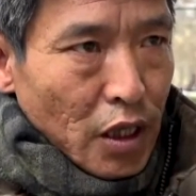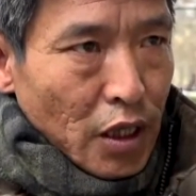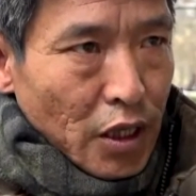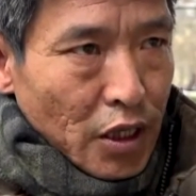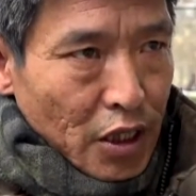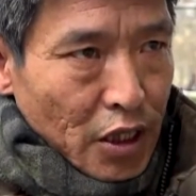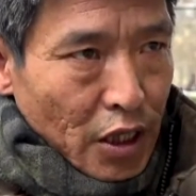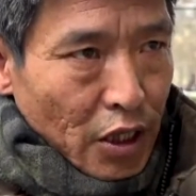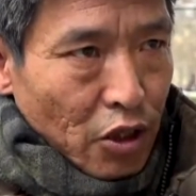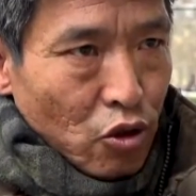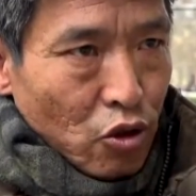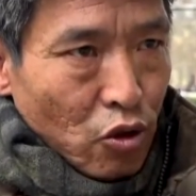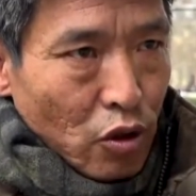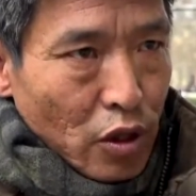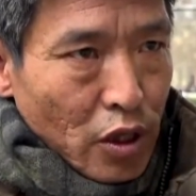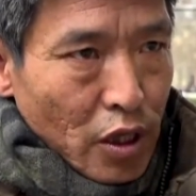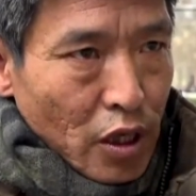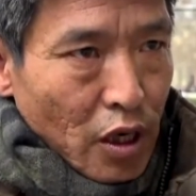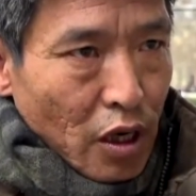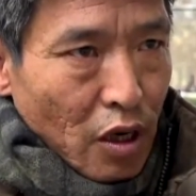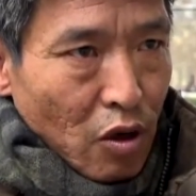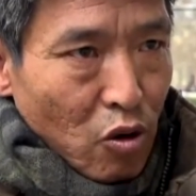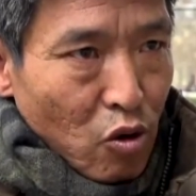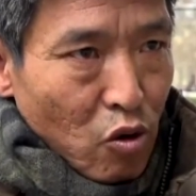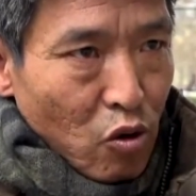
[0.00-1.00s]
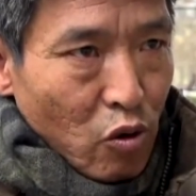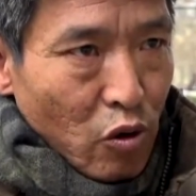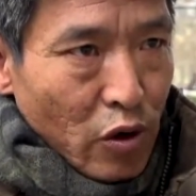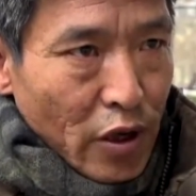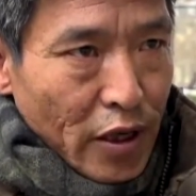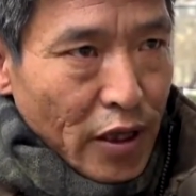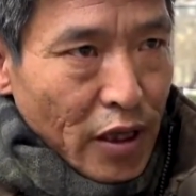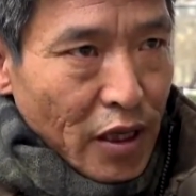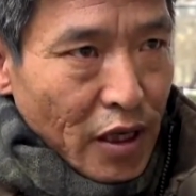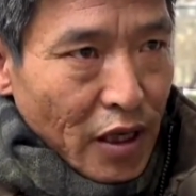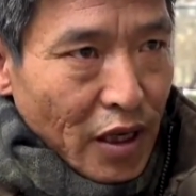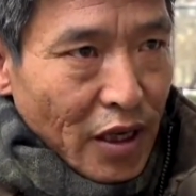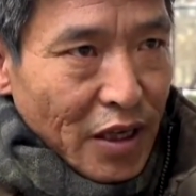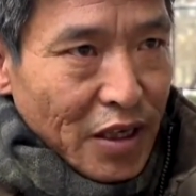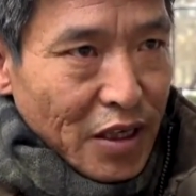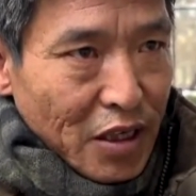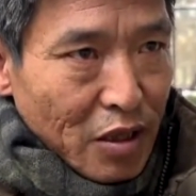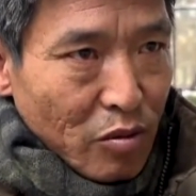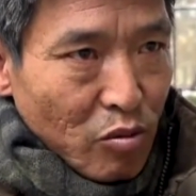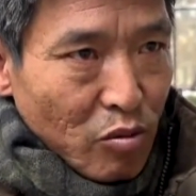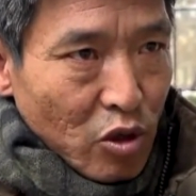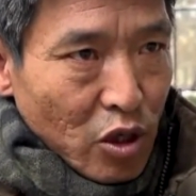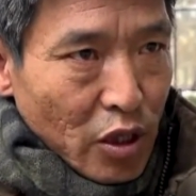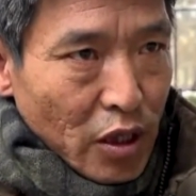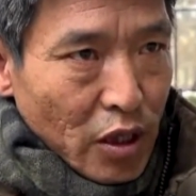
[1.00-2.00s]
Winterspiele
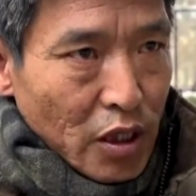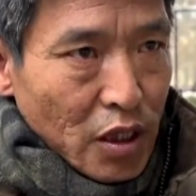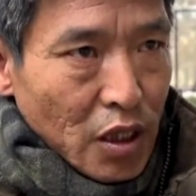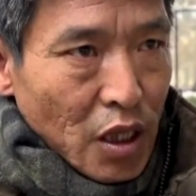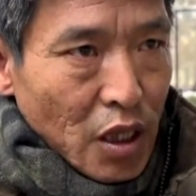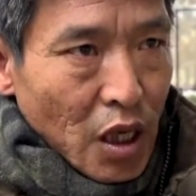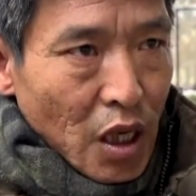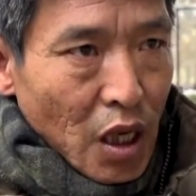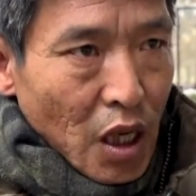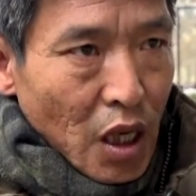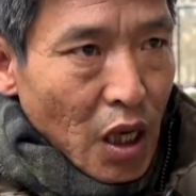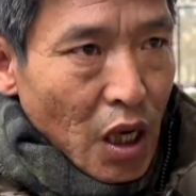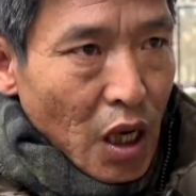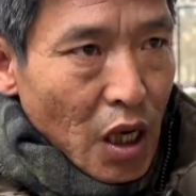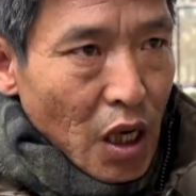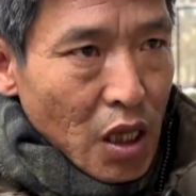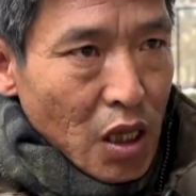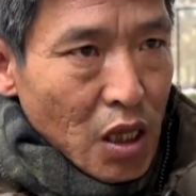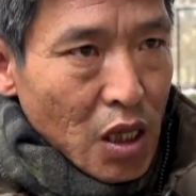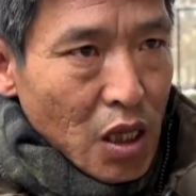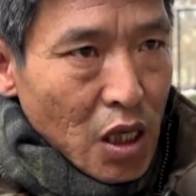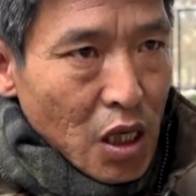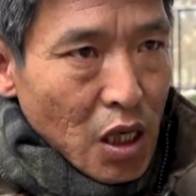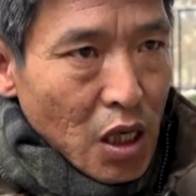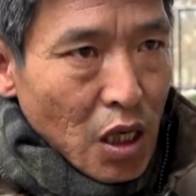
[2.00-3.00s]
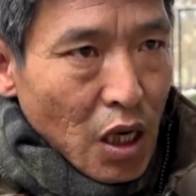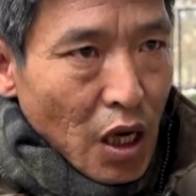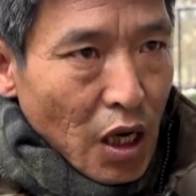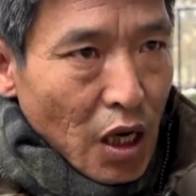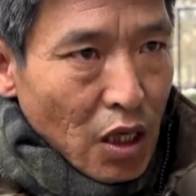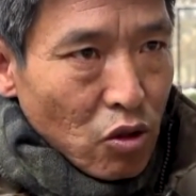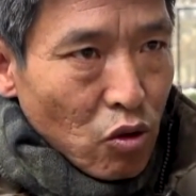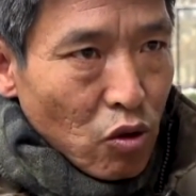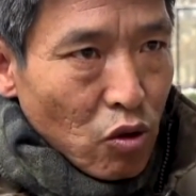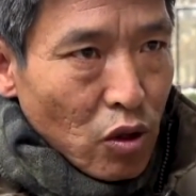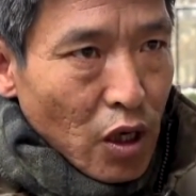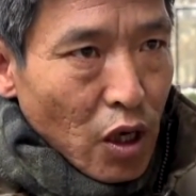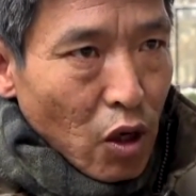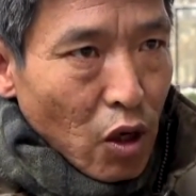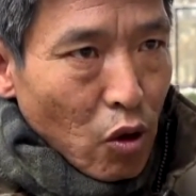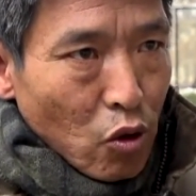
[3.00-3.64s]
2022 an China zu vergeben,